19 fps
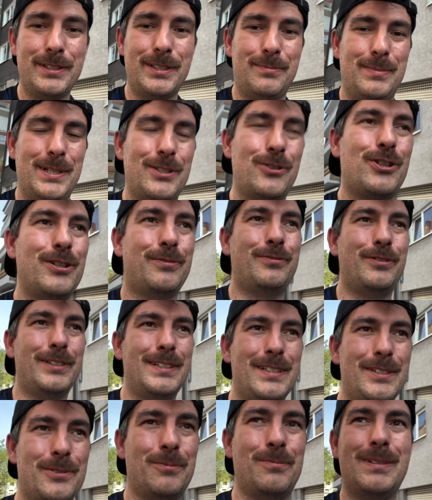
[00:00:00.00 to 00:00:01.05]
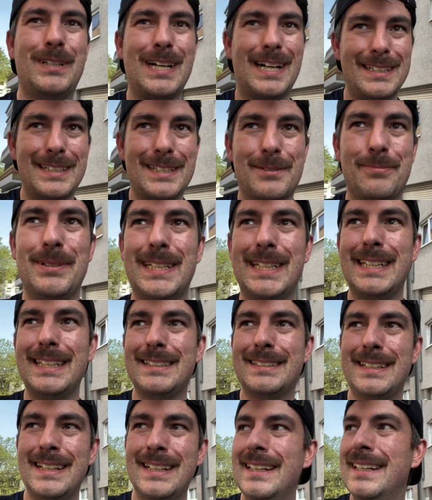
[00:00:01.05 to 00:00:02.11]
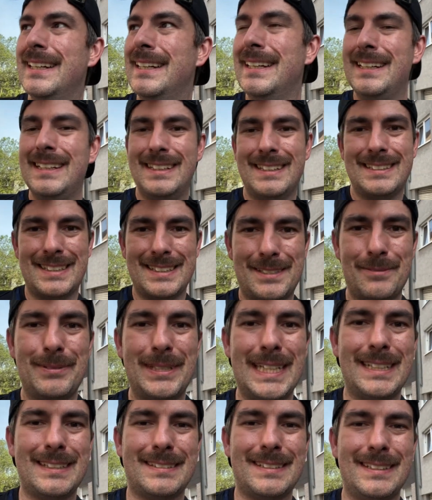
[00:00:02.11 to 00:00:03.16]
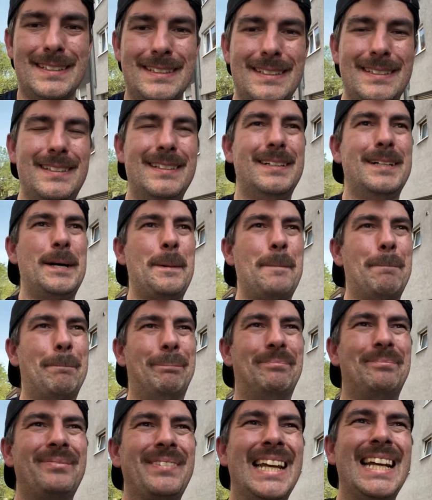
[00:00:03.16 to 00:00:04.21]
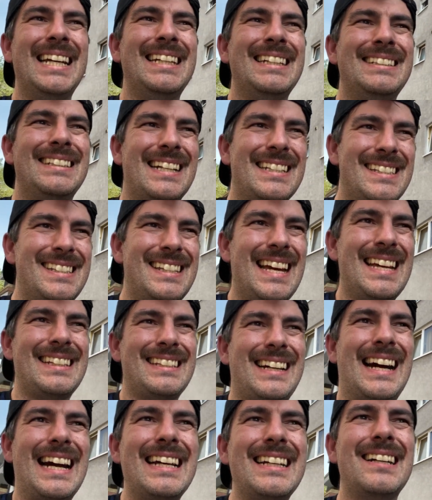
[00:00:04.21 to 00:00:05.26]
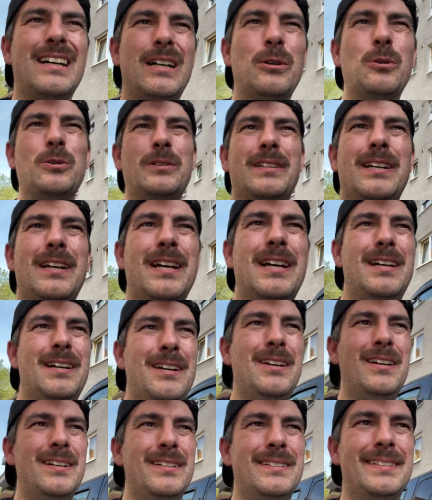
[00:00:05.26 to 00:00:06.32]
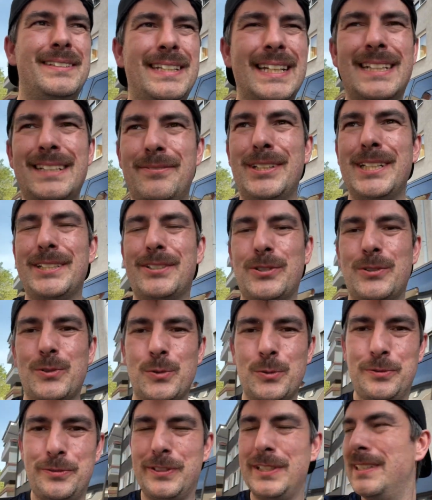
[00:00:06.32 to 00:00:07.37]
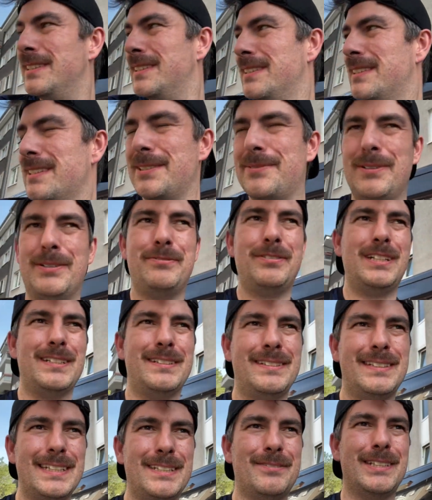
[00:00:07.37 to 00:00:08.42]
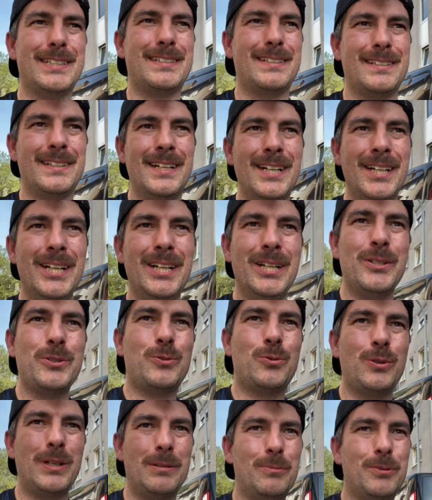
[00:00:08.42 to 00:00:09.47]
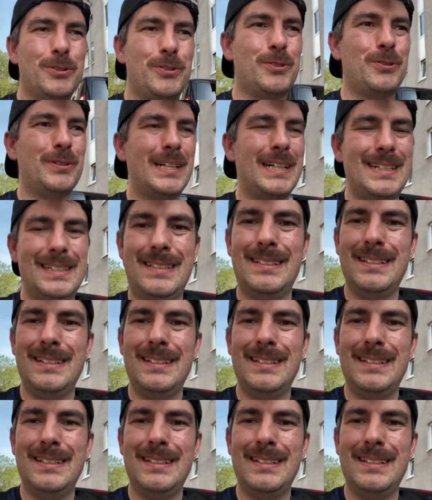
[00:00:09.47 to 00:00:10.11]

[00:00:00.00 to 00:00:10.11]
eine Mannschaft, für die es um gar nichts mehr geht. Ganz im Gegenteil. Ähm, der hat sich echt reingehauen. Ein Tick weit zu viel. Das war vielleicht ein Tick weit dann zu emotional.